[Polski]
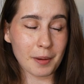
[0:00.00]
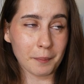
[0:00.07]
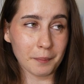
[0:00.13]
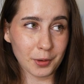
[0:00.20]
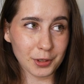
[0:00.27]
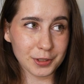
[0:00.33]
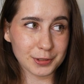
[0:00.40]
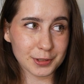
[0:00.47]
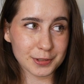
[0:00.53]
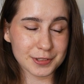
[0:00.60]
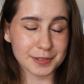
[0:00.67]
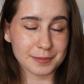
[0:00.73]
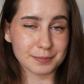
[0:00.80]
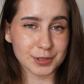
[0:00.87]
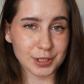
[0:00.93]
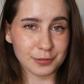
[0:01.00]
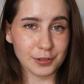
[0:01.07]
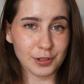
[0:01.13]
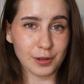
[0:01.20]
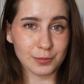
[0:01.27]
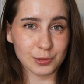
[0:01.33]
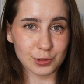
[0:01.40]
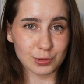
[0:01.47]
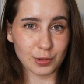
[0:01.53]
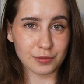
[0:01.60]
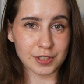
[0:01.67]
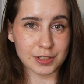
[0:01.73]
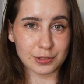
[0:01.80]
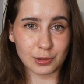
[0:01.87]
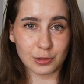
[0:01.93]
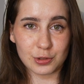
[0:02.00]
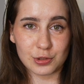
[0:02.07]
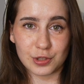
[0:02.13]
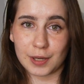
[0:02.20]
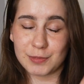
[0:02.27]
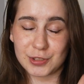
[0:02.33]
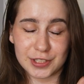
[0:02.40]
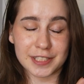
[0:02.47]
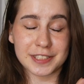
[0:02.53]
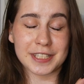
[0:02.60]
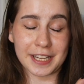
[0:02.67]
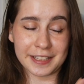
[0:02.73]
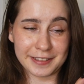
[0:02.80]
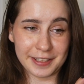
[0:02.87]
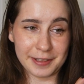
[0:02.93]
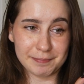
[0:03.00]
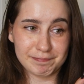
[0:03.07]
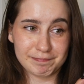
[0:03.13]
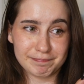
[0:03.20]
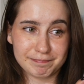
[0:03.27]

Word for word: Moi drodzy, przed chwilą dosłownie skończyłam czytać Katię.